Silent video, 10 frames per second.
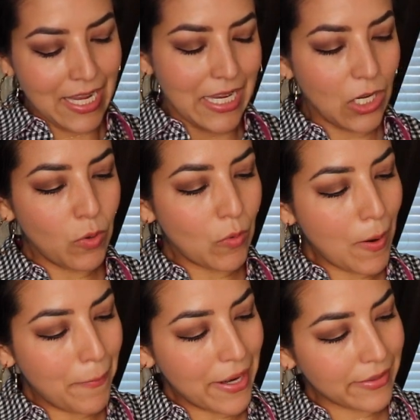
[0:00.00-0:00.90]
y luego
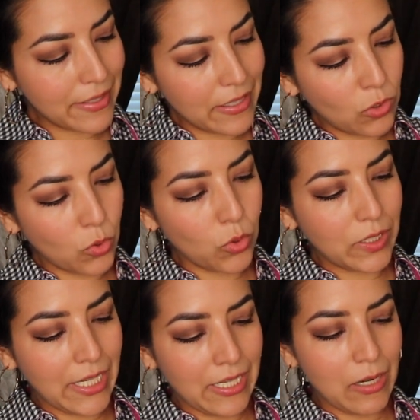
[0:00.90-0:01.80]
aparte de todo
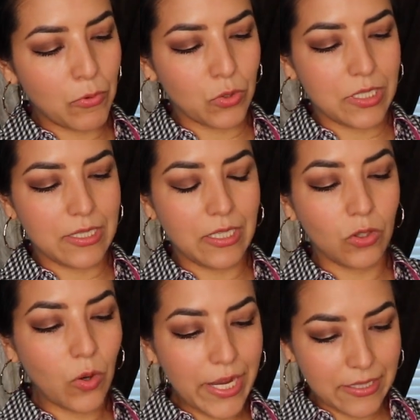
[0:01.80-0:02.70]
tiene el
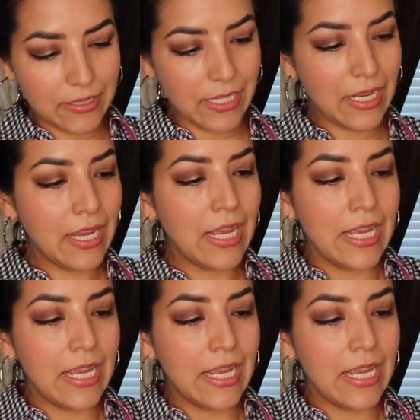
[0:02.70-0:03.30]
brochecito este